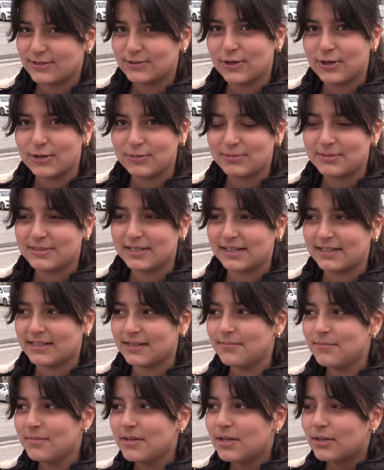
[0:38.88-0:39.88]
Zor bir takım,
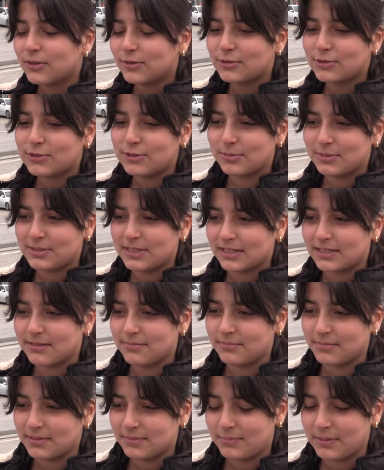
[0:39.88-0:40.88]
güçlü bir
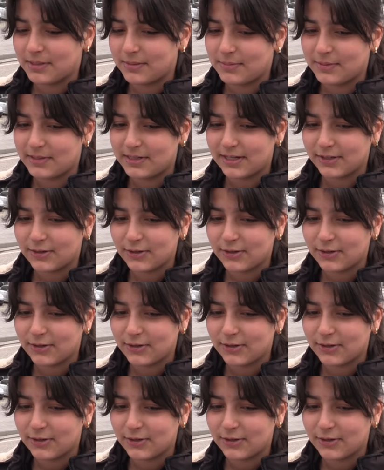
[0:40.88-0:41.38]
takım birbirine